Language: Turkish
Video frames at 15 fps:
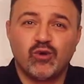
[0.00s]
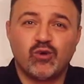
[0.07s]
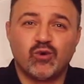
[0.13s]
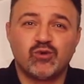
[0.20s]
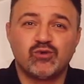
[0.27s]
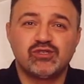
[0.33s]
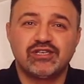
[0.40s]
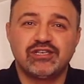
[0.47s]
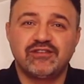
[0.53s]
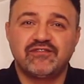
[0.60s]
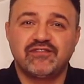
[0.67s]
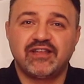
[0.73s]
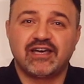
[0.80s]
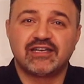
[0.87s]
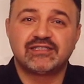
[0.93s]
koruyucu
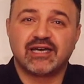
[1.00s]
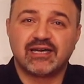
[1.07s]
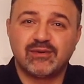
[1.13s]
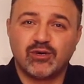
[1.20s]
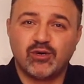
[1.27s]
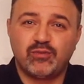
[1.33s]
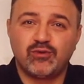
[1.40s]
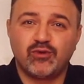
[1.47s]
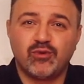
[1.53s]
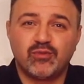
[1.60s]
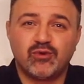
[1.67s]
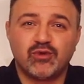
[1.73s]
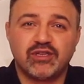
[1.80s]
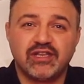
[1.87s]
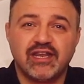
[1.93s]
kılıflar termokopul
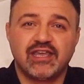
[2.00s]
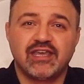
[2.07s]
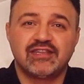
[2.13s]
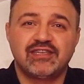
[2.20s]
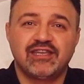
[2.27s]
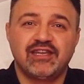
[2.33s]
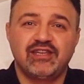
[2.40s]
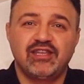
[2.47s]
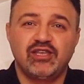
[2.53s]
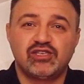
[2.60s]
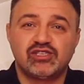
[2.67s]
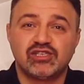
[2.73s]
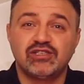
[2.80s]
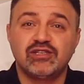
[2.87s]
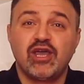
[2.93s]
ömrünü direkt etkilediği
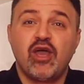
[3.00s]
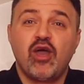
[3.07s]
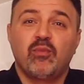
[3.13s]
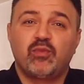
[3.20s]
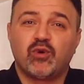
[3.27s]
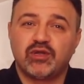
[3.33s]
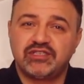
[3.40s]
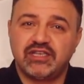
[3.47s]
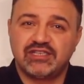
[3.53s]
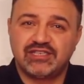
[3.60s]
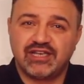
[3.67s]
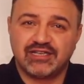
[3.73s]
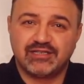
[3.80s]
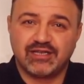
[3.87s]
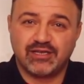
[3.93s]
için proses
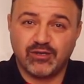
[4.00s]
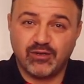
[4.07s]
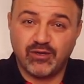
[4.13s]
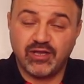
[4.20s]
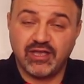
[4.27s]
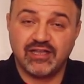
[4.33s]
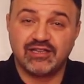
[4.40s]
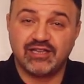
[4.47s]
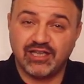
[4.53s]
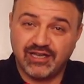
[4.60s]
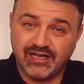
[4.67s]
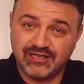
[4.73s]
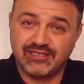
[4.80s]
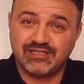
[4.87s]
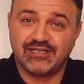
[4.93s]
şartlarına göre
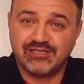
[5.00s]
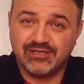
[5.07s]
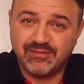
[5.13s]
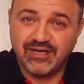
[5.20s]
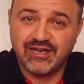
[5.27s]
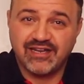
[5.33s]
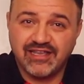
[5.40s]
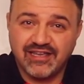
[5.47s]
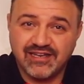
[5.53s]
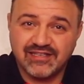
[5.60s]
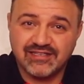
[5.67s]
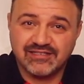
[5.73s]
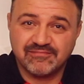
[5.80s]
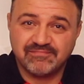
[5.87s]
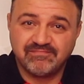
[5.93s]
dikkatli seçimleri
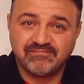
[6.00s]
gerekir.